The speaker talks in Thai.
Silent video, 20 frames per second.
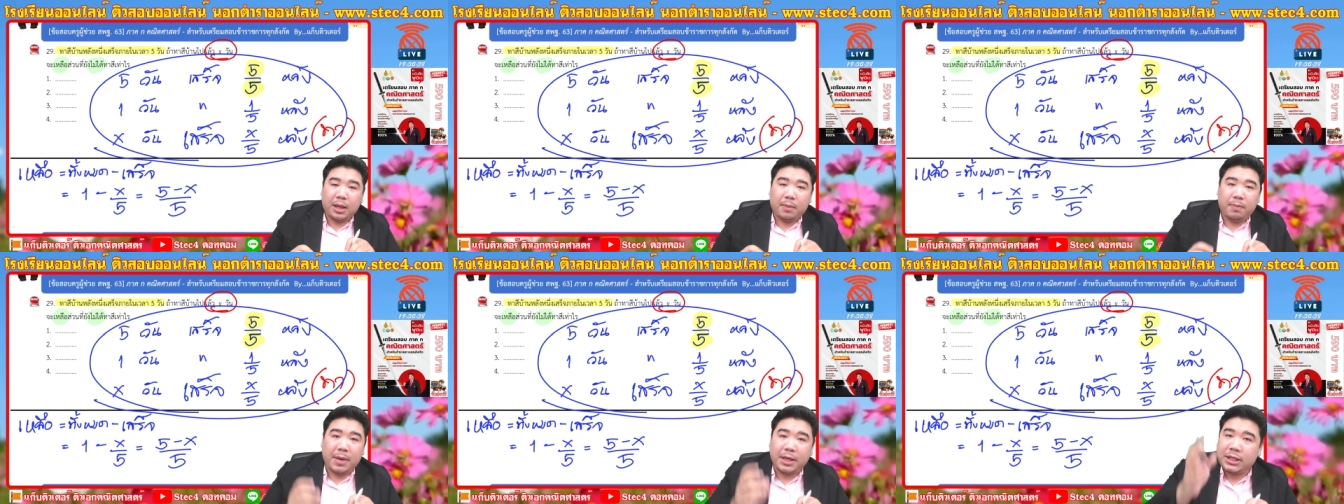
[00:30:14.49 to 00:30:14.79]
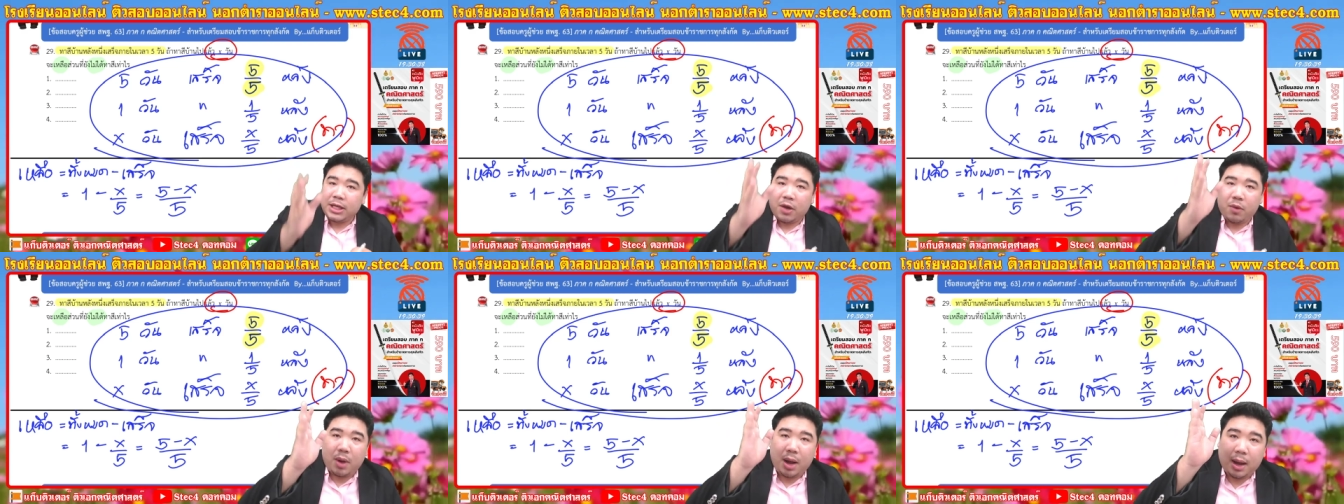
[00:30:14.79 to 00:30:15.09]
ไม่
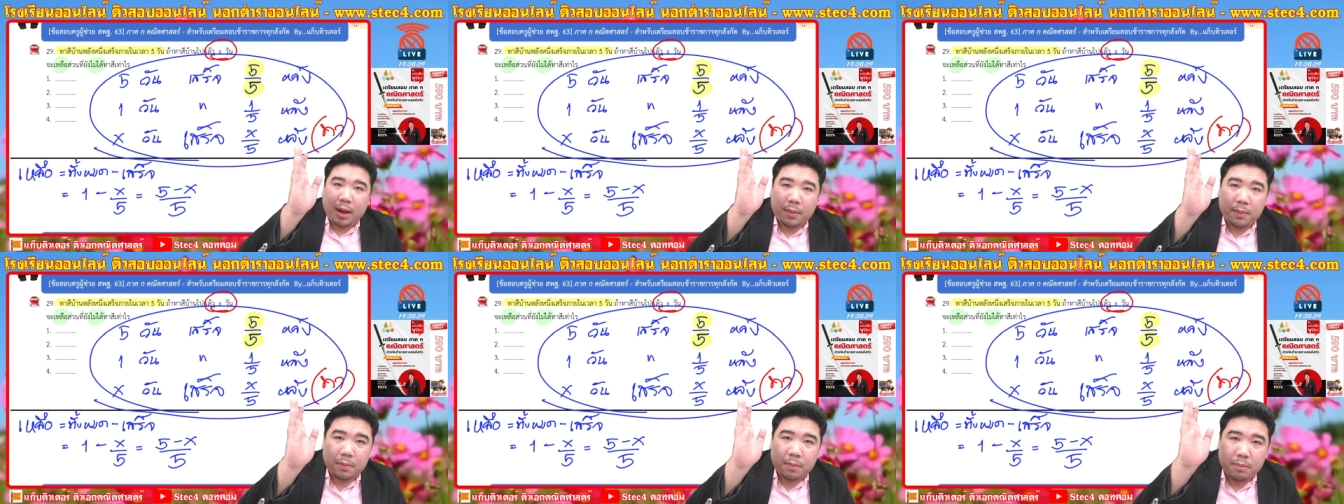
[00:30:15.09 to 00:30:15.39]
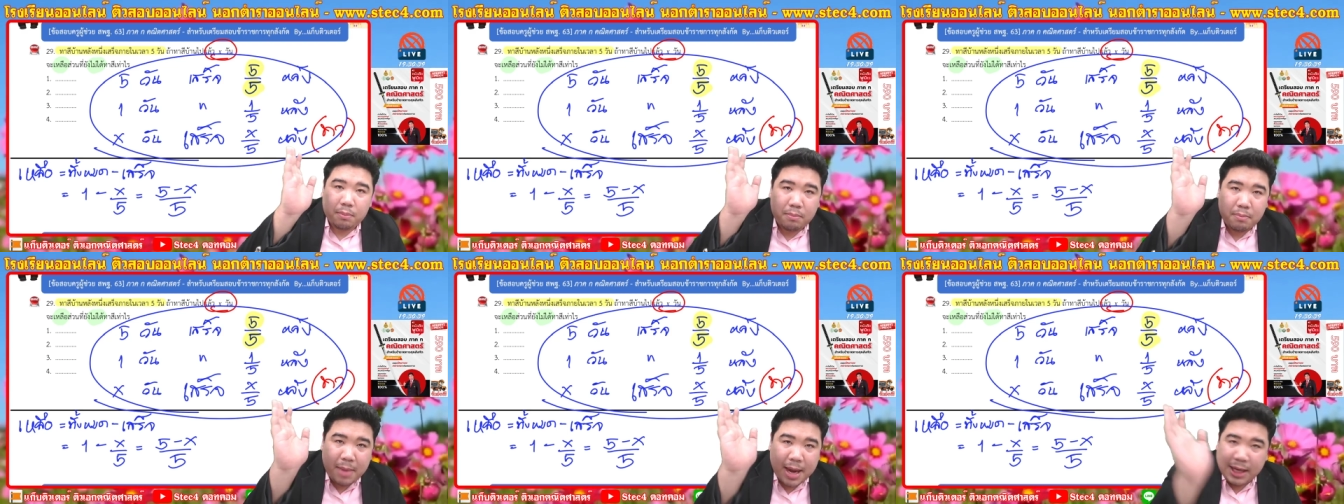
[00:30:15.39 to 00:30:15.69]
ใช่ว่า
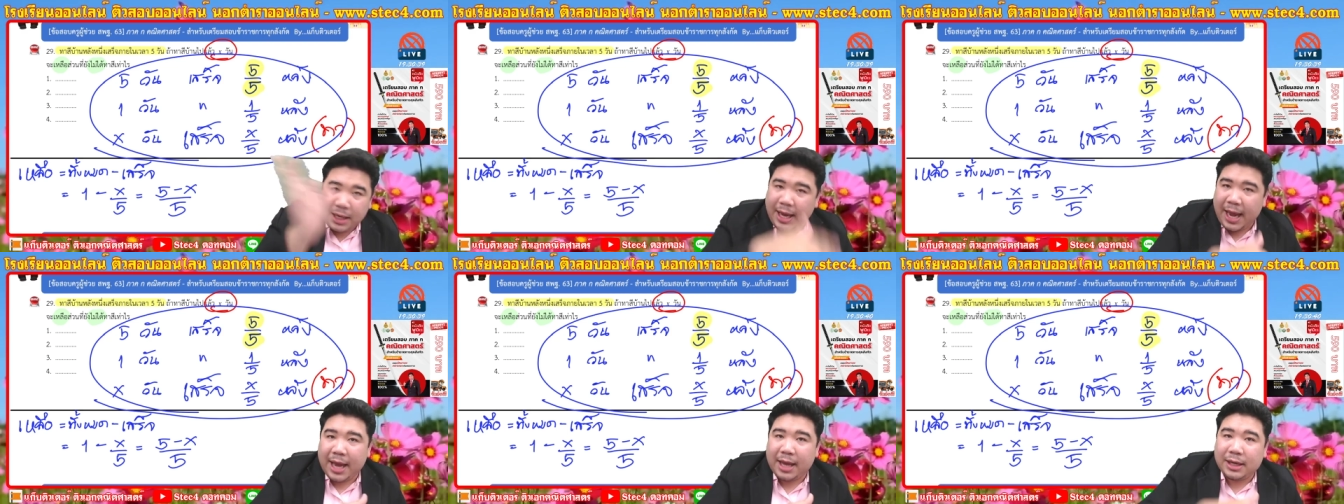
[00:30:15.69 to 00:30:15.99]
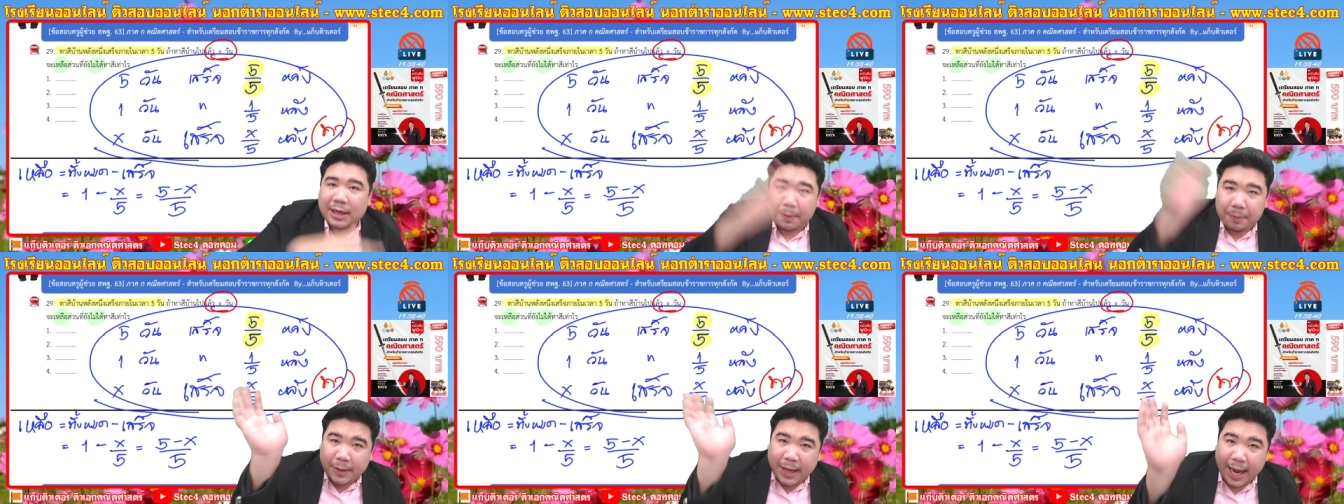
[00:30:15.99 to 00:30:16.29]
ไม่เก่ง
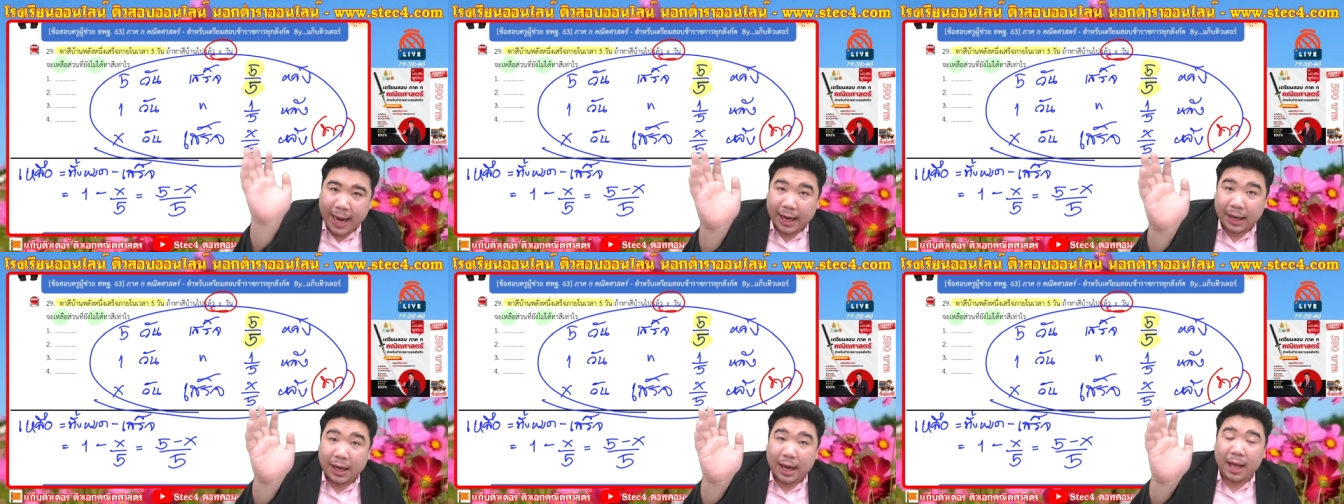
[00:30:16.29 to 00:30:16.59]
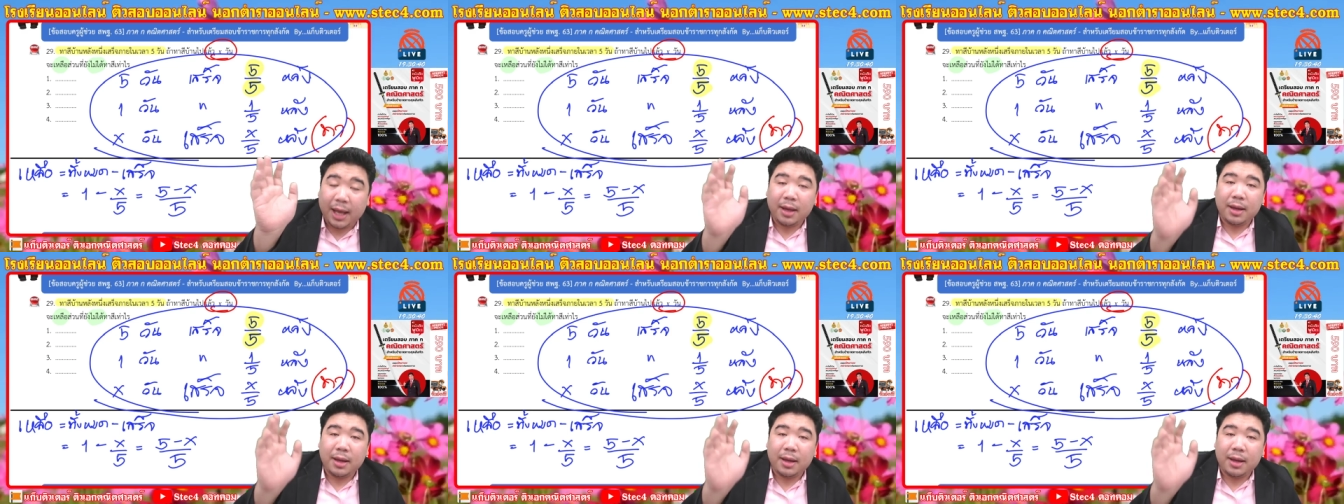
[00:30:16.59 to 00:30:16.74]
กับเก่งนะ